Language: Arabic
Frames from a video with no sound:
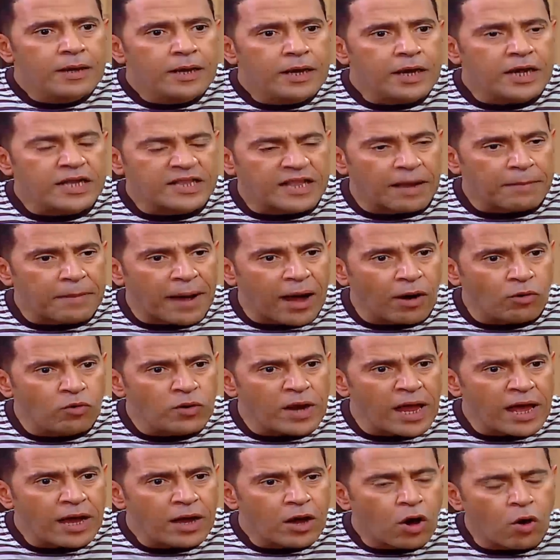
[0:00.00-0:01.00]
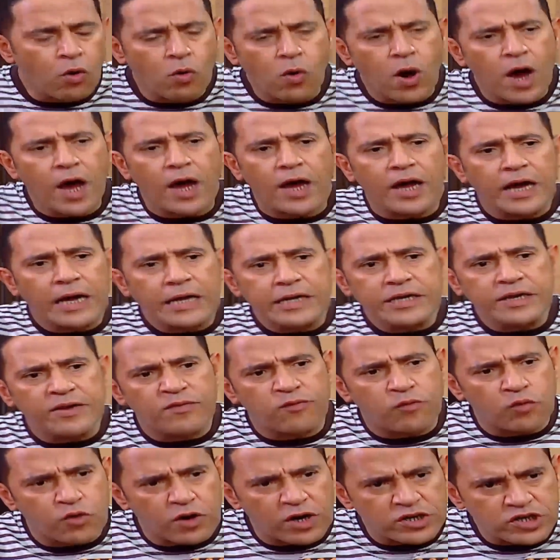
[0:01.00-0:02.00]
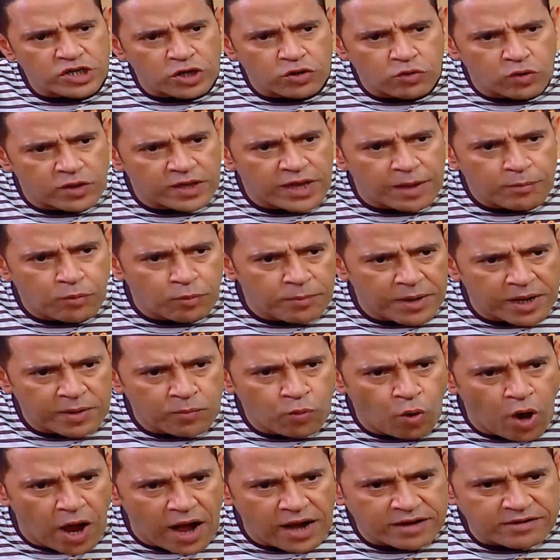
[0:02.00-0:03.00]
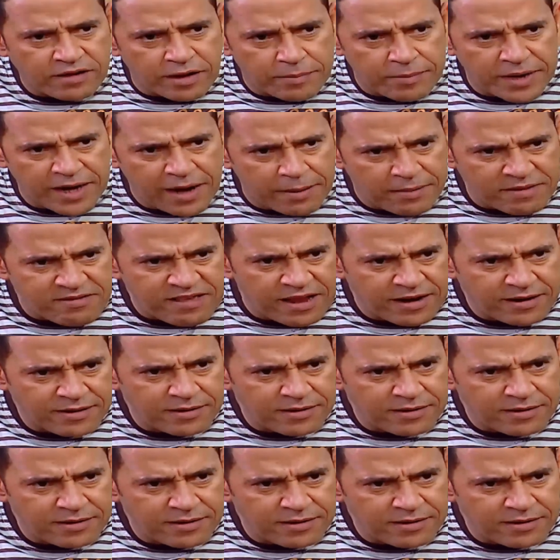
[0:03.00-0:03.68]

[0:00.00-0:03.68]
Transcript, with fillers: ايه ده معقوله هو آه، نيفو ورشا دول جابوا مجموع اكتر منها مثلا